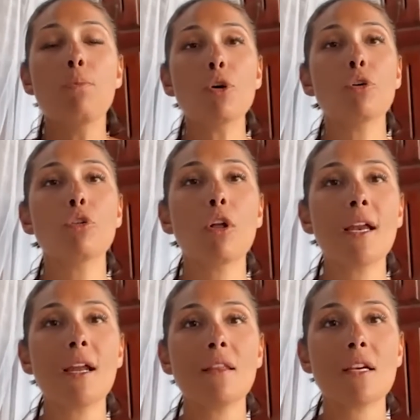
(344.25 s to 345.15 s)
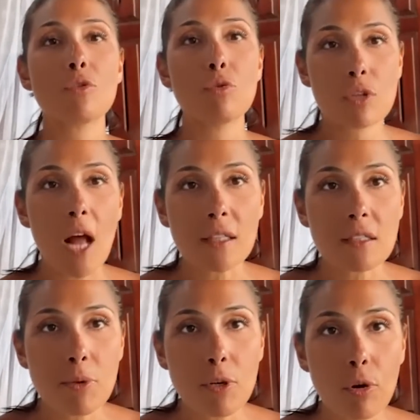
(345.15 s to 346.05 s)
Bugün dolar endeksi
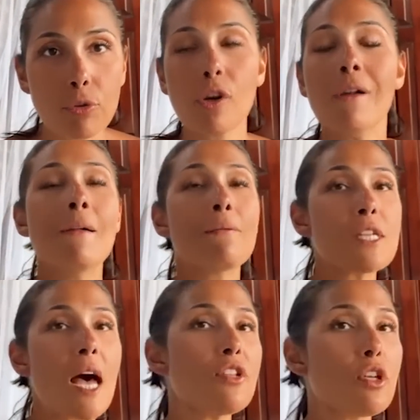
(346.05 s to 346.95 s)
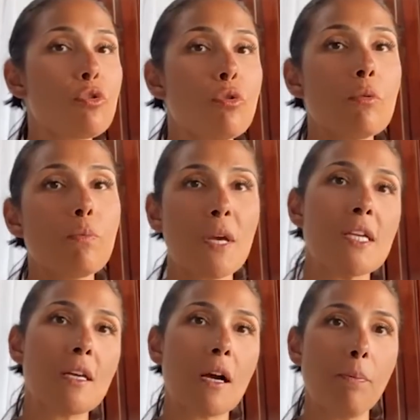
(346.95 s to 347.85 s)
106 bin oldu. Sadece dün
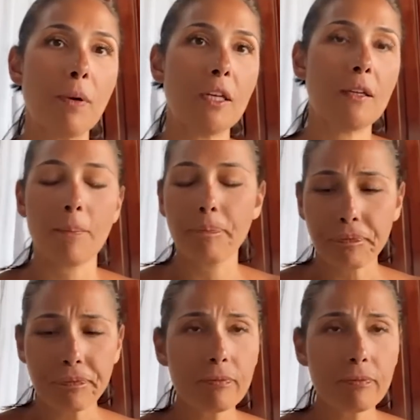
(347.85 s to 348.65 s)
piyasa kapalıydı.